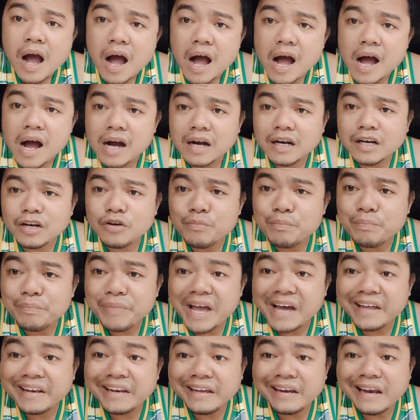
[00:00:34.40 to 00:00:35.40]
Ang
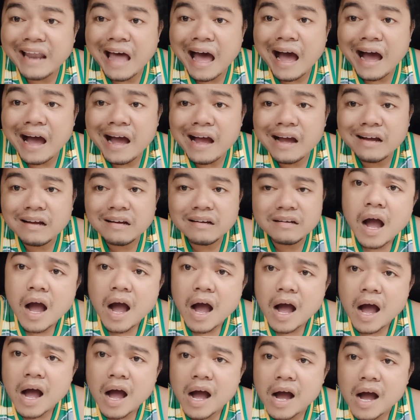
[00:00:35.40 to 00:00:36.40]
lumpia nila,
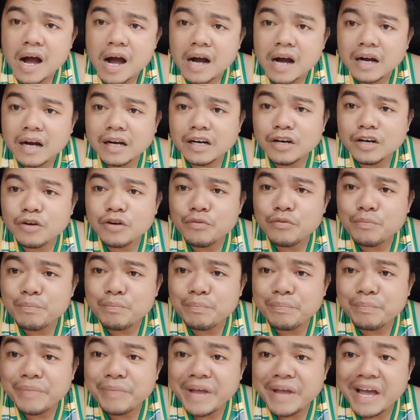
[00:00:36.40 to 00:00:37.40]
ang
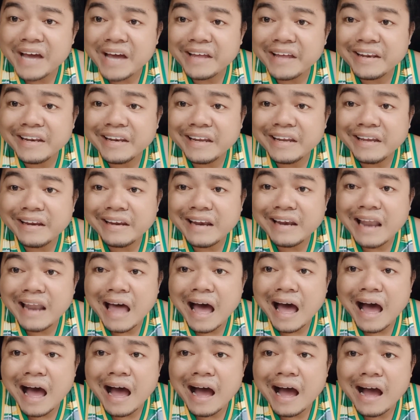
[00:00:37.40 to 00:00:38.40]
lumpia
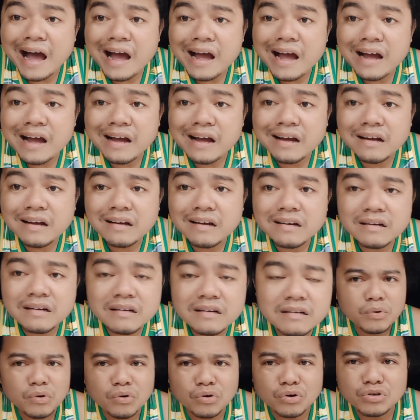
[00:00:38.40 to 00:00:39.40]
nila,
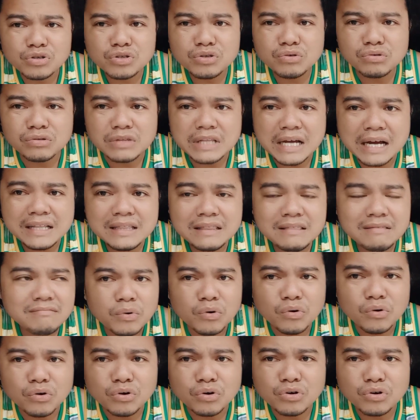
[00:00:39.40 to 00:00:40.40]
puro sutan,
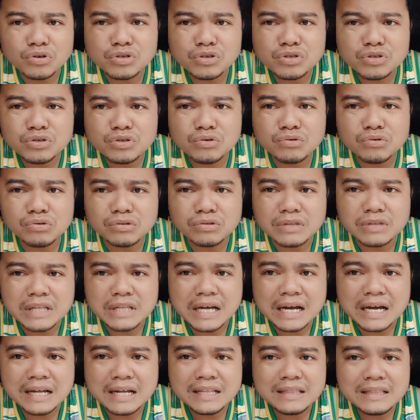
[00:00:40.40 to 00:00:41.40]
puro
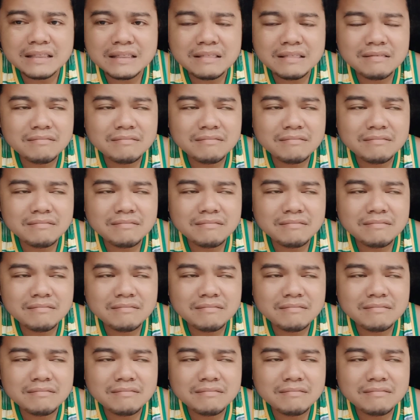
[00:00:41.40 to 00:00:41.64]
sutan.